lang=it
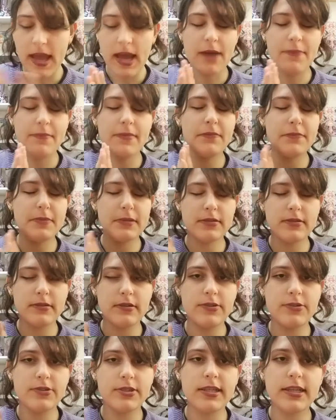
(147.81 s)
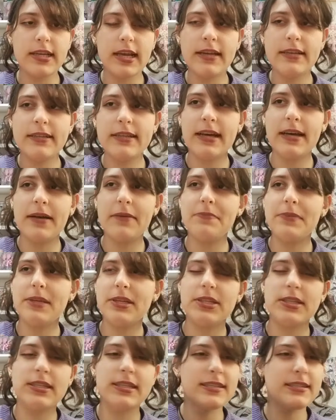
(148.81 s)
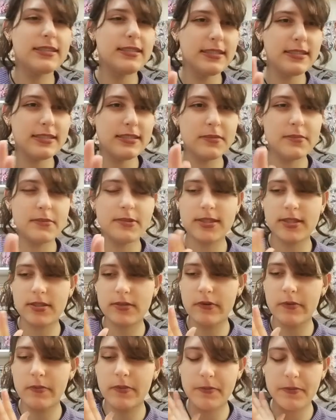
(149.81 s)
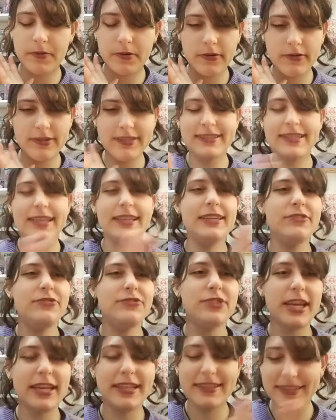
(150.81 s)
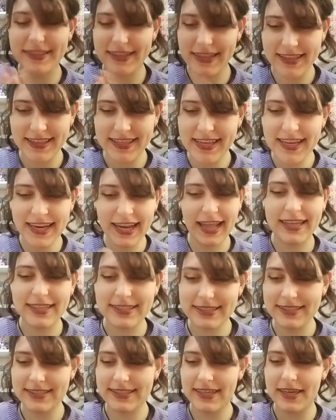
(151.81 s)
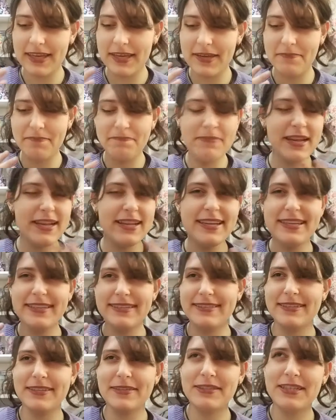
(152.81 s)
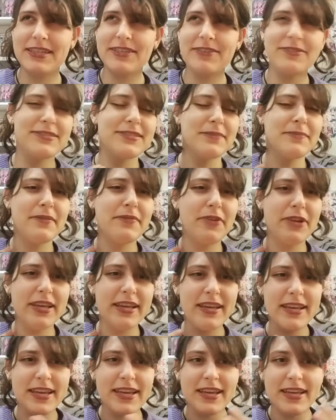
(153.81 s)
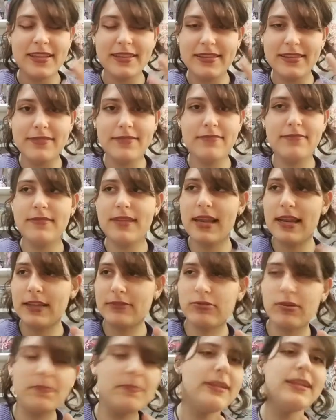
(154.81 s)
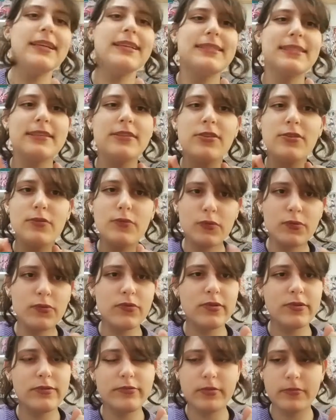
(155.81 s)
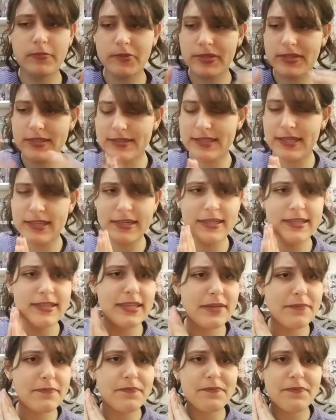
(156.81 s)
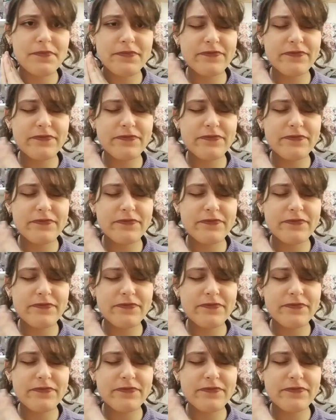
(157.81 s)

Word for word: A me il personaggio di Anna piace tantissimo, la trovo proprio intelligente, di classe, bellissima, consapevole della sua bellezza e di tutto il suo potenziale ed è